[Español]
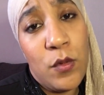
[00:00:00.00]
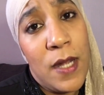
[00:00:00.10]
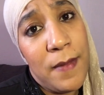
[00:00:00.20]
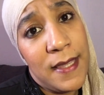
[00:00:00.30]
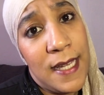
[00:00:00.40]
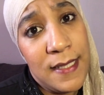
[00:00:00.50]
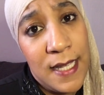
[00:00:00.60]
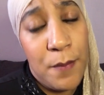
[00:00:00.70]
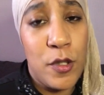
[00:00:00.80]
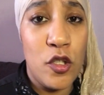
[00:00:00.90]
Una vez
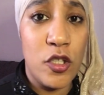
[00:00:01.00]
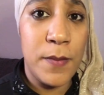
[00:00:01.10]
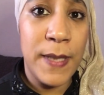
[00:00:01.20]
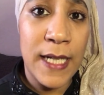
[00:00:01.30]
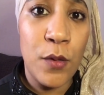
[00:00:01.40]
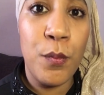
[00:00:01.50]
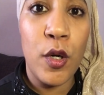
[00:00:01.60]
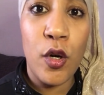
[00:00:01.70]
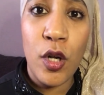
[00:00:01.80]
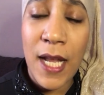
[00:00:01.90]
allí, pues nos explican un
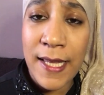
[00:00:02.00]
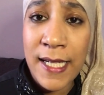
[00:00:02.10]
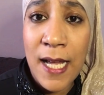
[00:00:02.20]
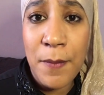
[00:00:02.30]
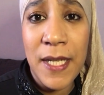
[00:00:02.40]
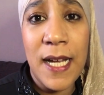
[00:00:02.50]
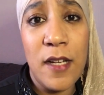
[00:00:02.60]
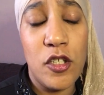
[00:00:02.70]
poco la dinámica,